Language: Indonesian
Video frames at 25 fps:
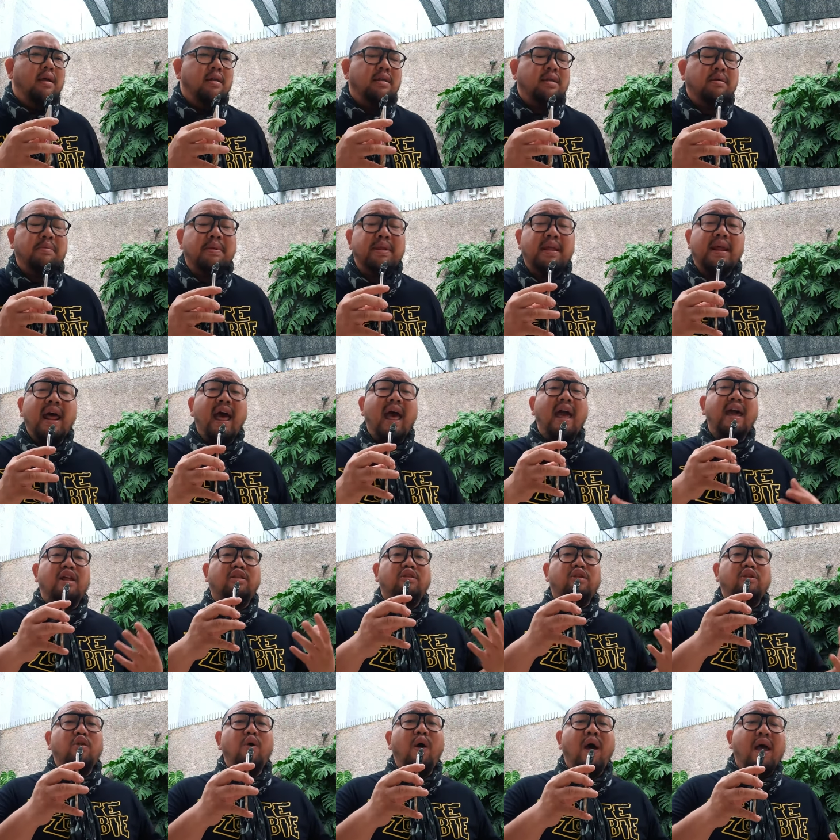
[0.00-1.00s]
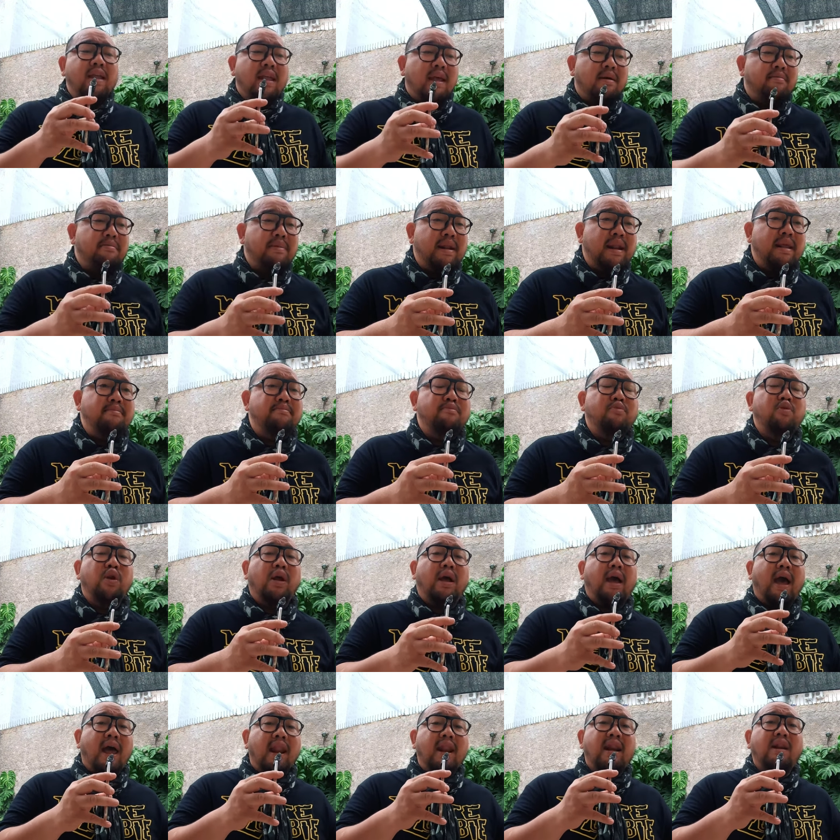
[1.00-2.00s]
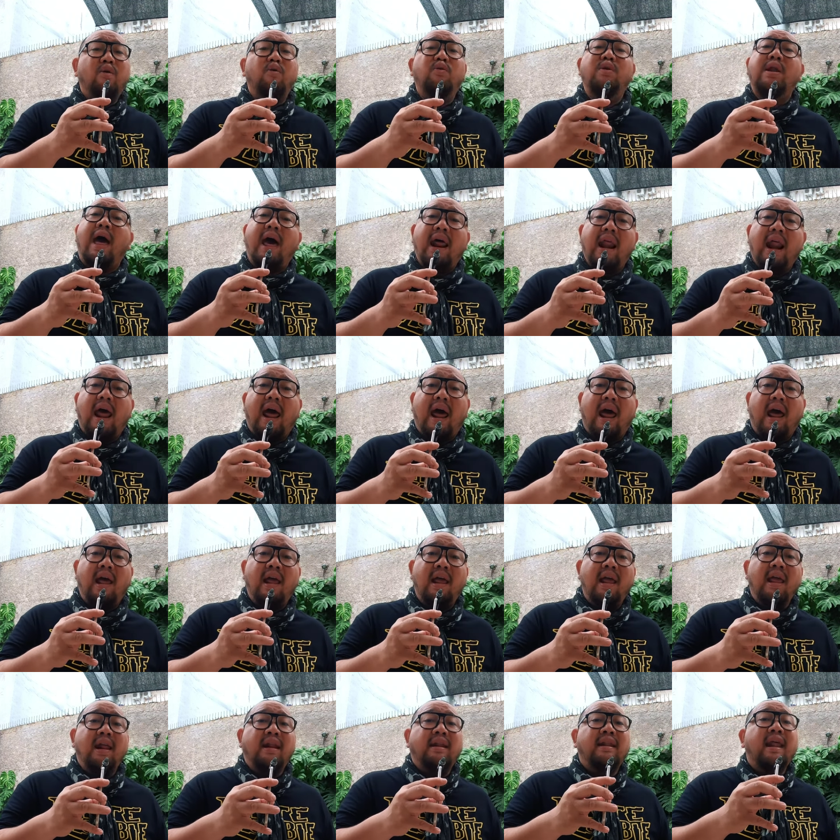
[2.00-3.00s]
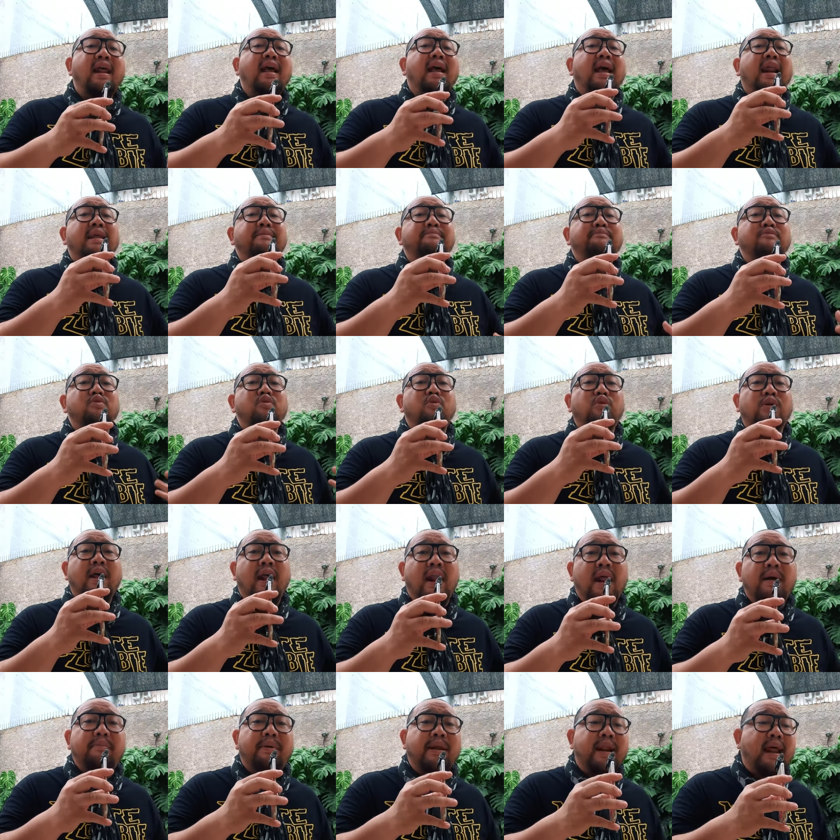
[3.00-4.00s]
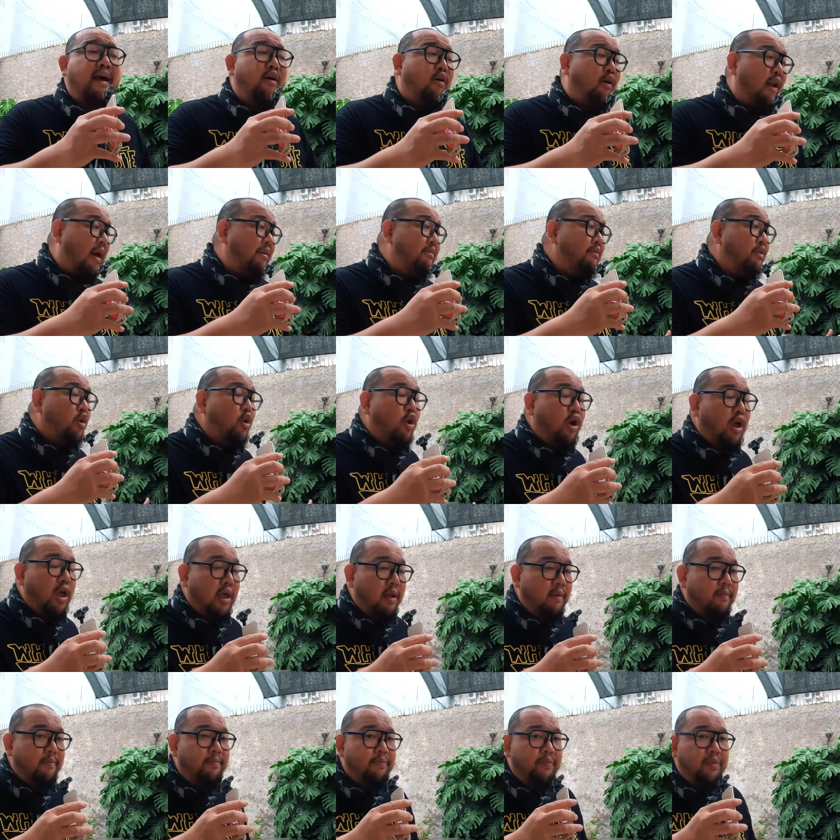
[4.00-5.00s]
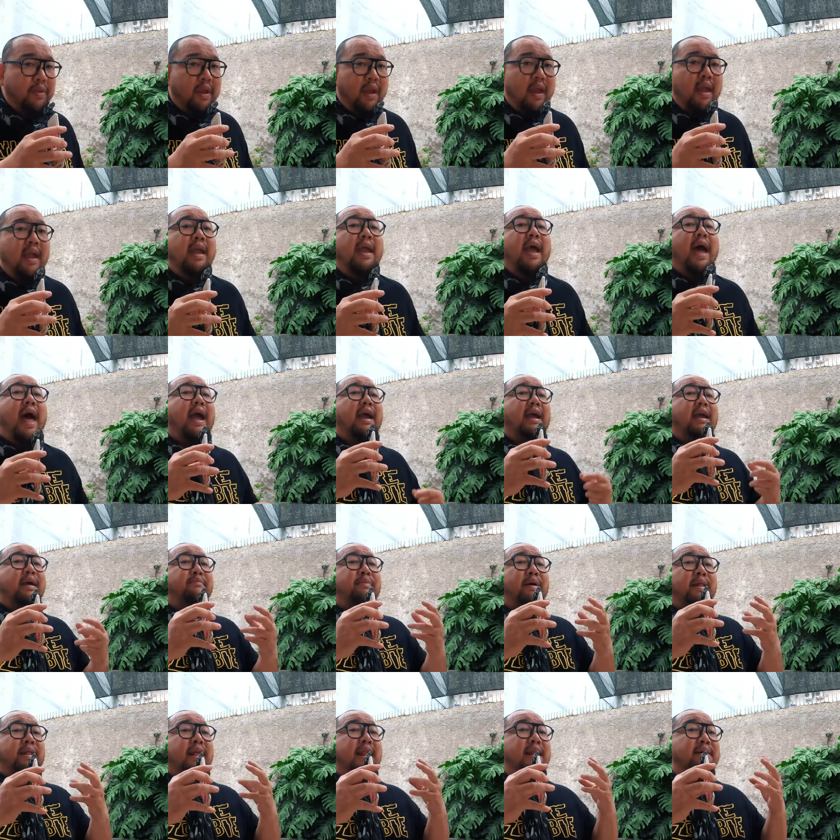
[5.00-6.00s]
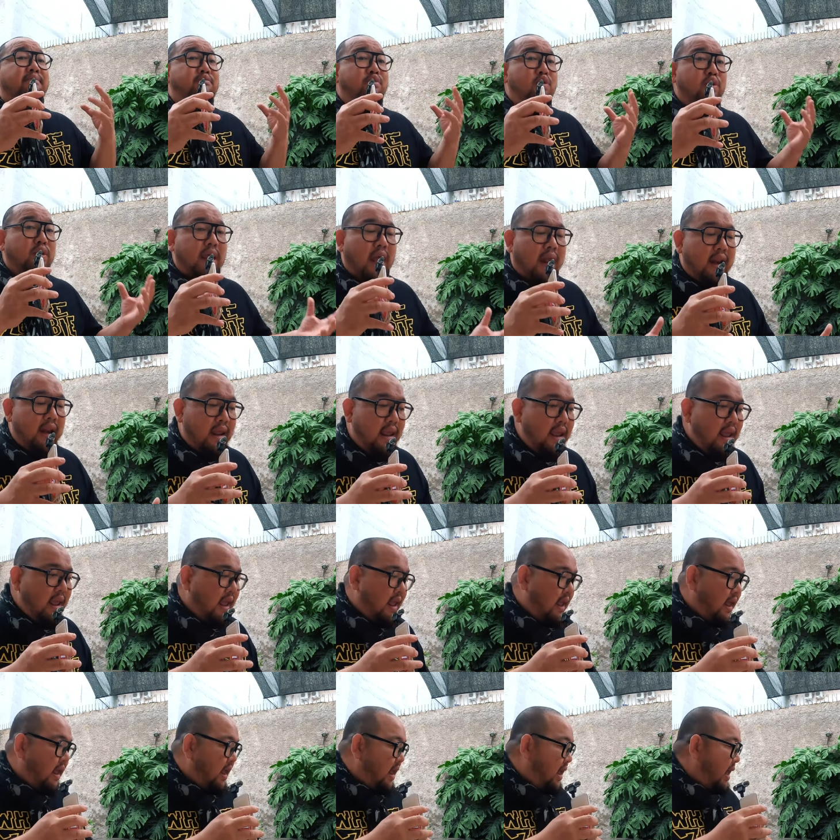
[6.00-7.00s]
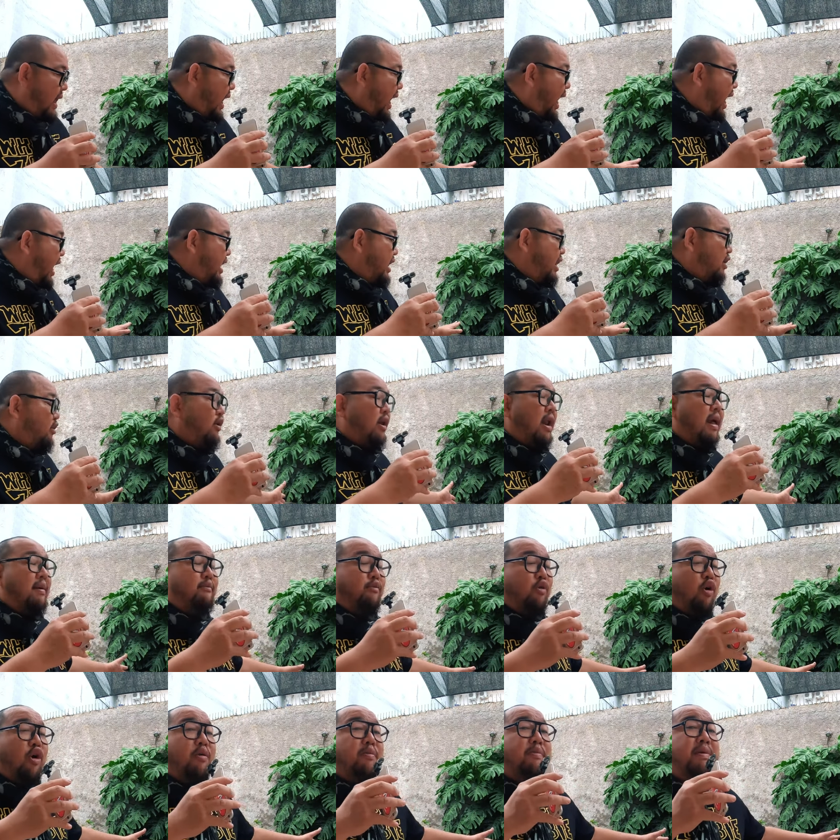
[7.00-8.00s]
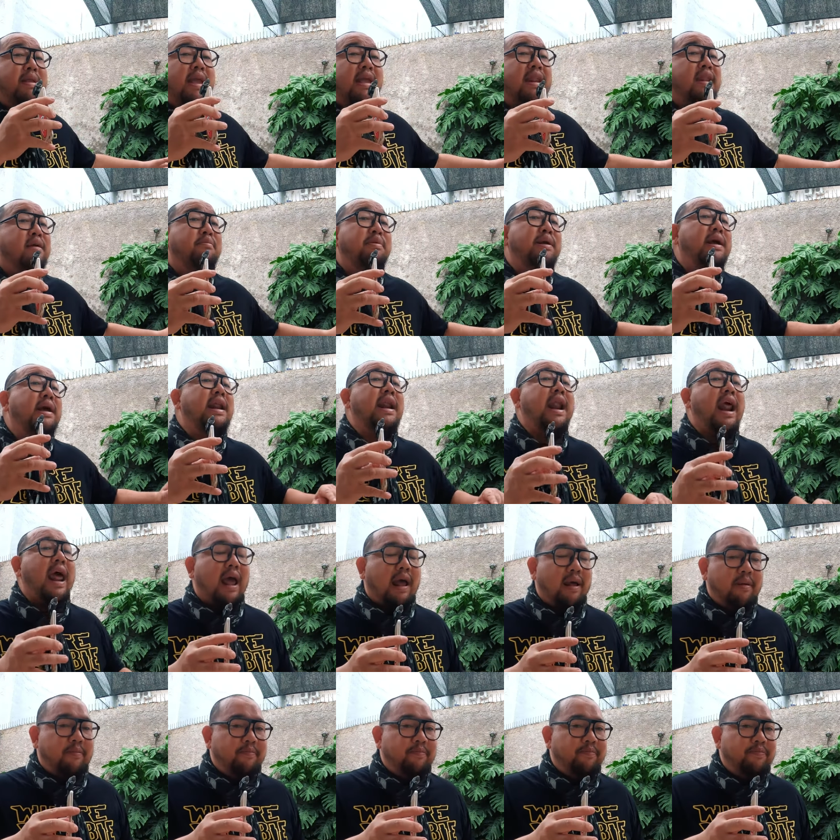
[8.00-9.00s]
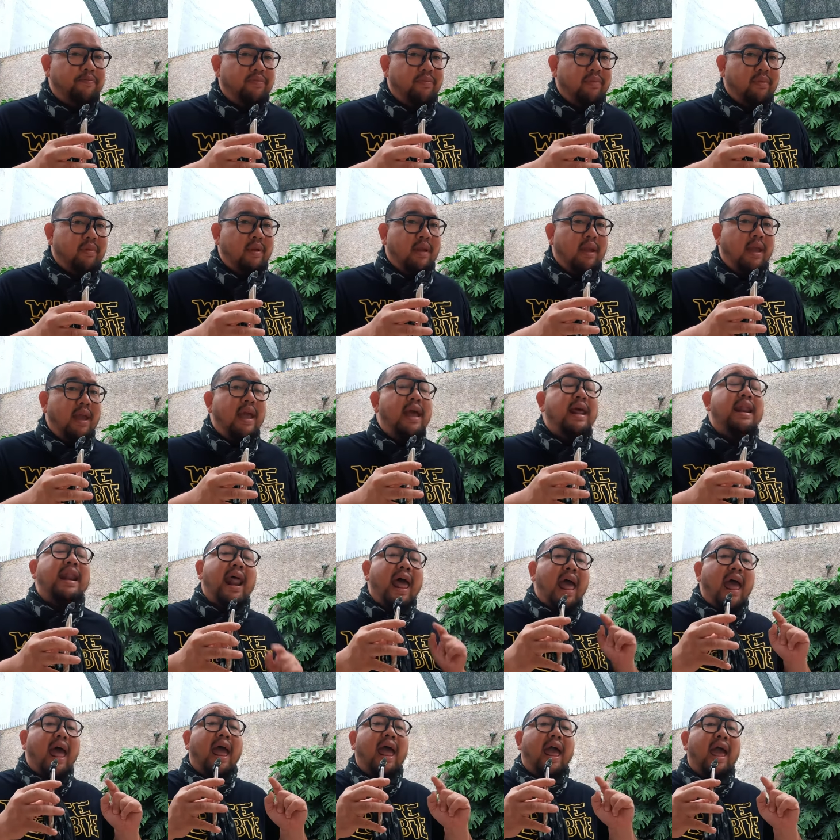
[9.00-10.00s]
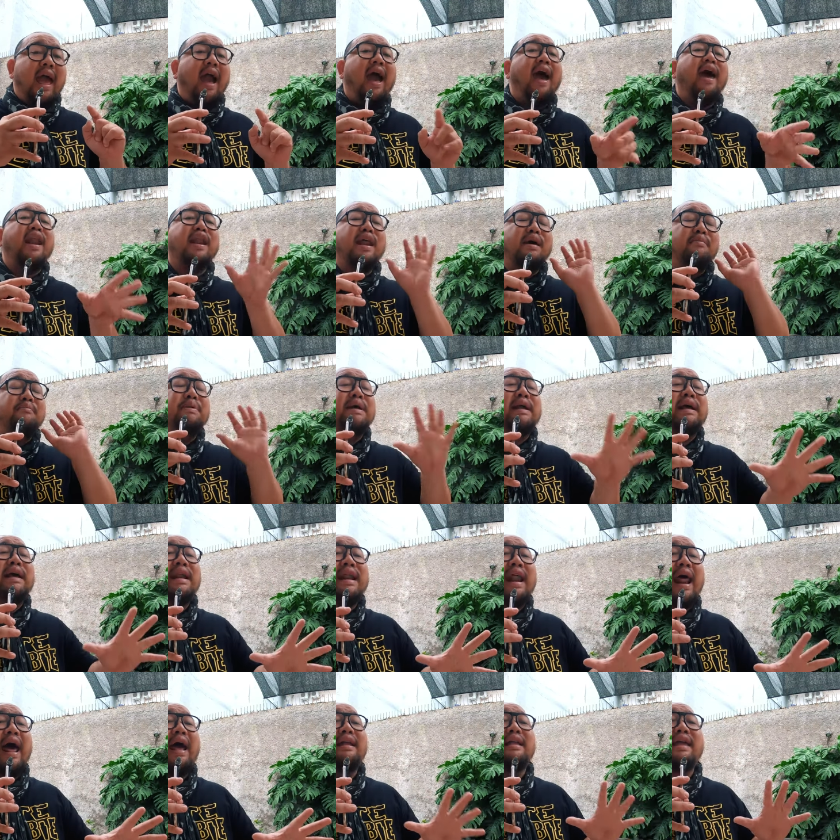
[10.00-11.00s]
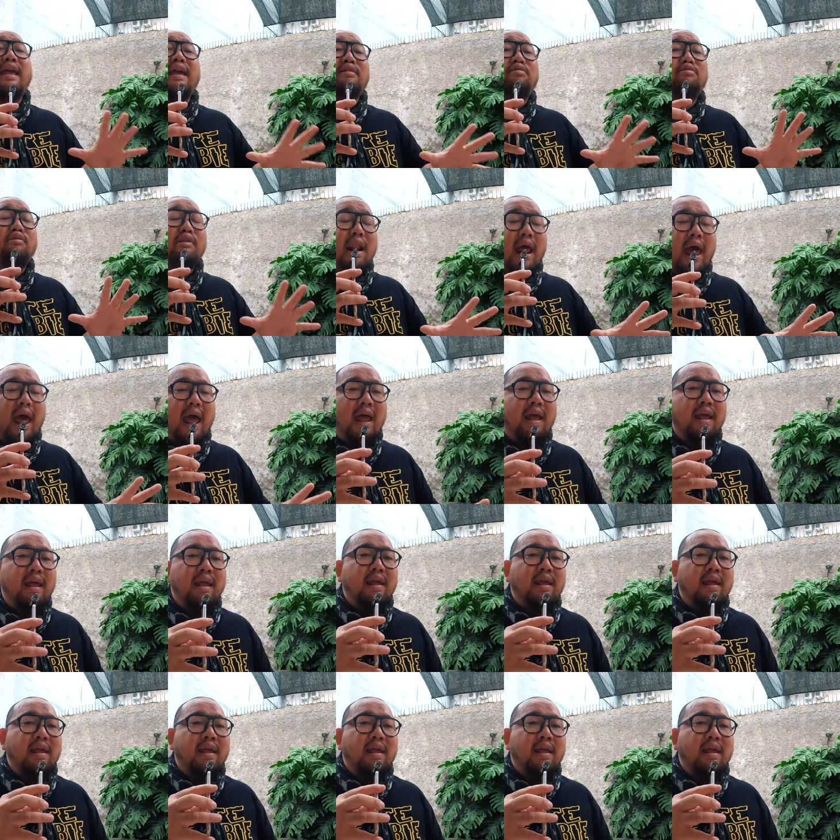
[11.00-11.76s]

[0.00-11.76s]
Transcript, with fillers: sebenarnya aerator itu hanya menimbulkan udara dan gelembung udara pada kolam koi akibat gelembung tadi air kolam koi menjadi bergerak Nah, karena bergeraknya itulah